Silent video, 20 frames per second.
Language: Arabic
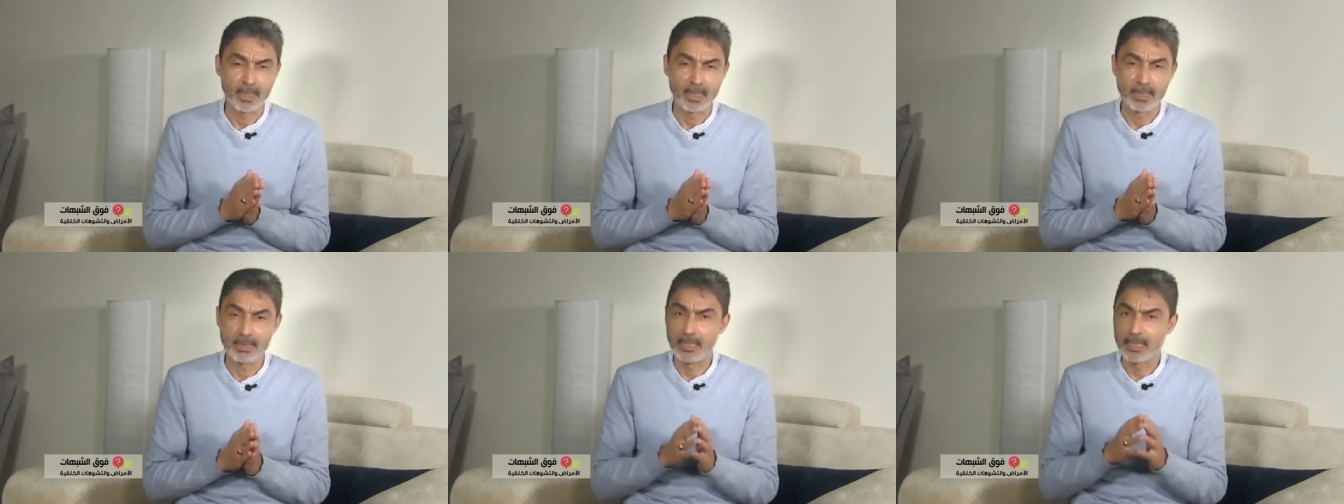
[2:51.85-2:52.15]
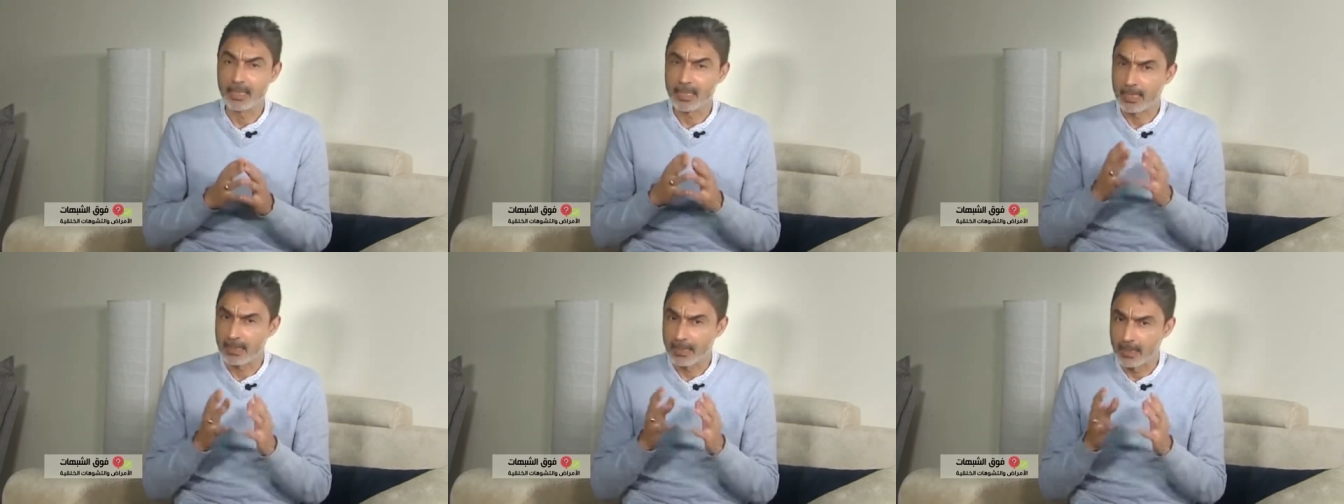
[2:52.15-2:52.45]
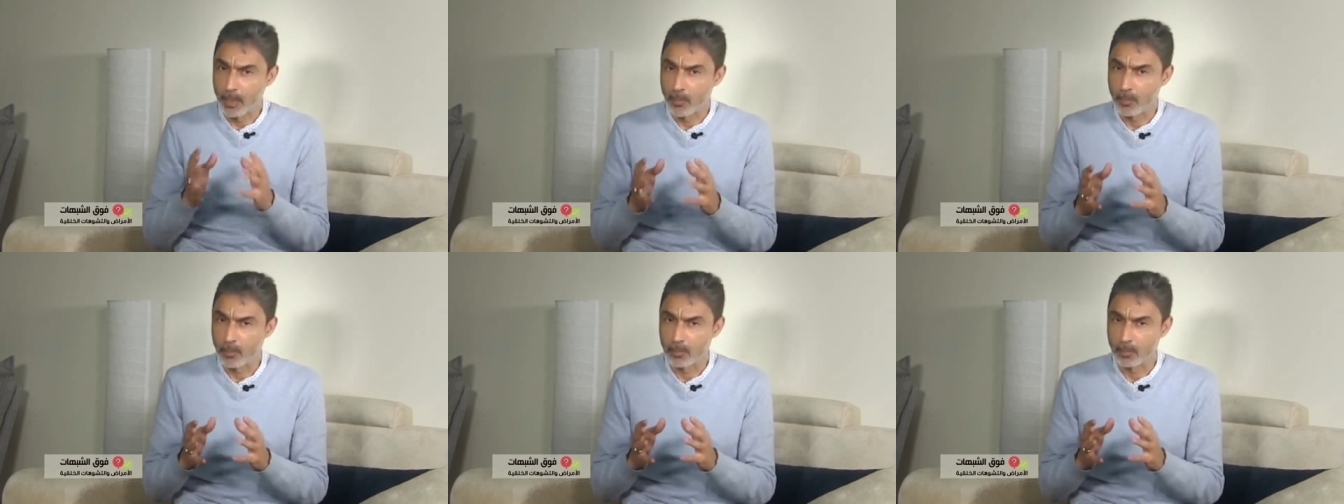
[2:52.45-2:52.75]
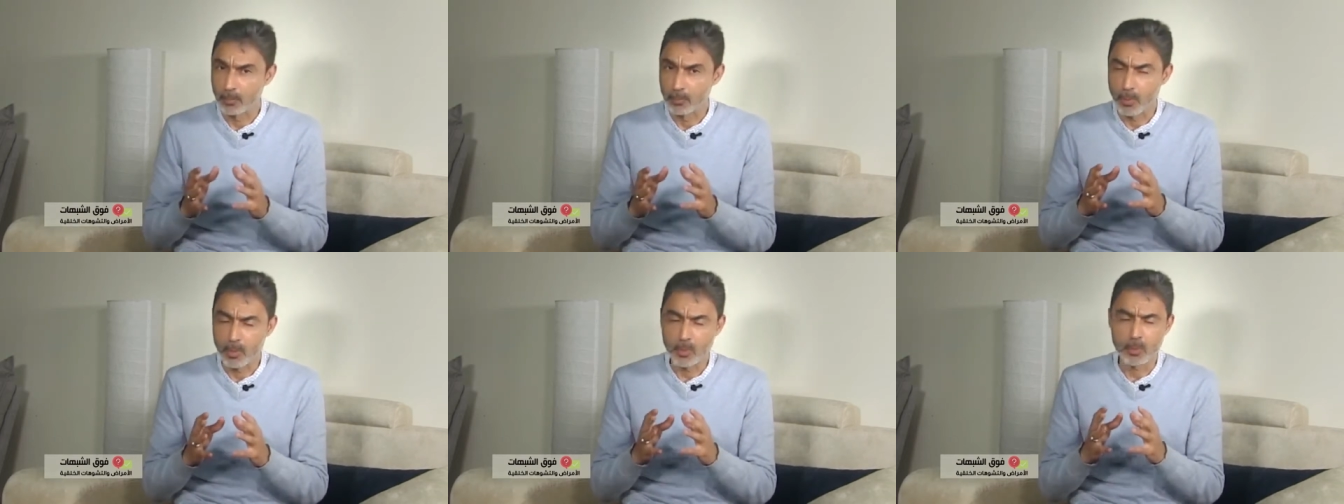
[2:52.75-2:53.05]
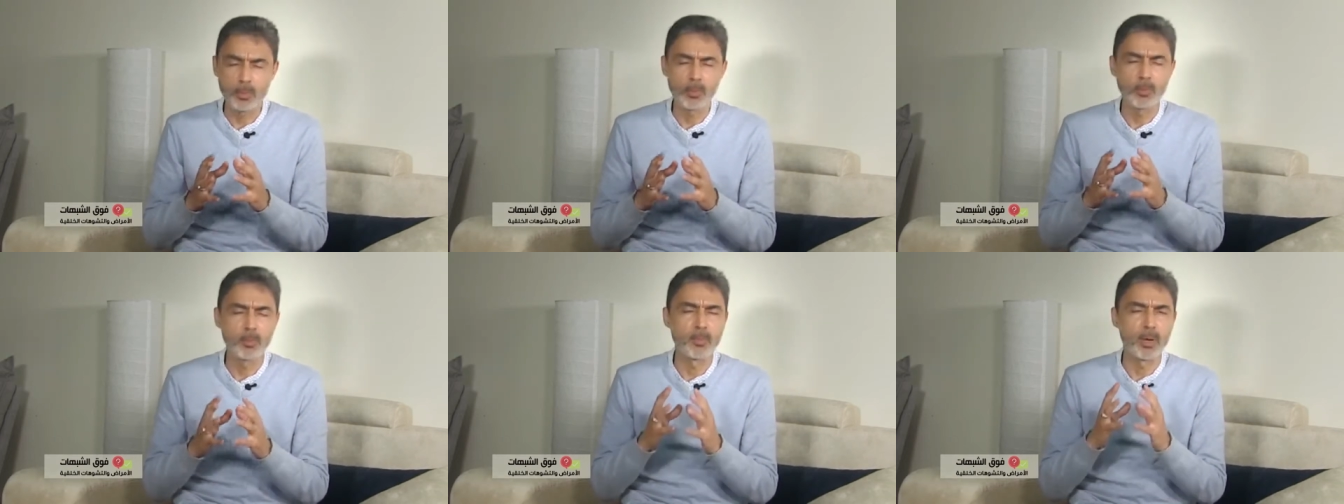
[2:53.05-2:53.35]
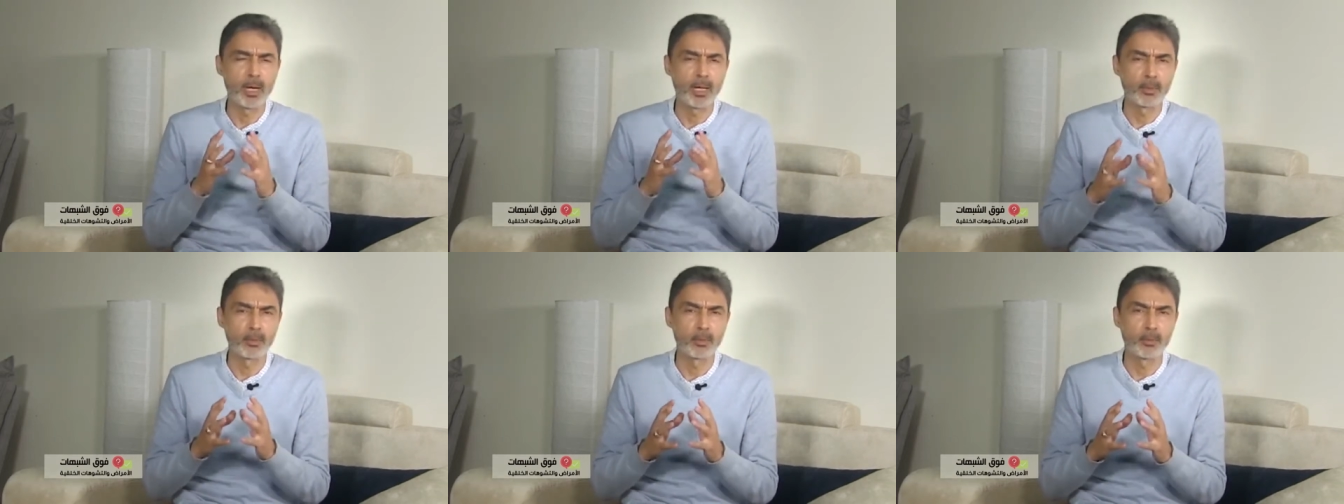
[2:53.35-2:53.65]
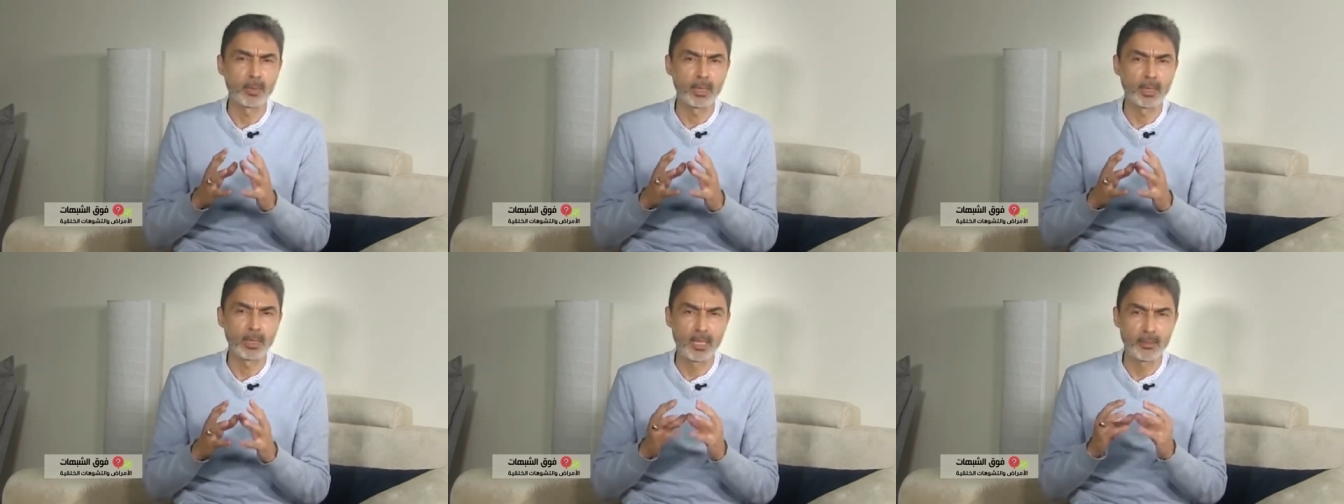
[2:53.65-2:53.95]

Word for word: إذا الكون وكل مخلوق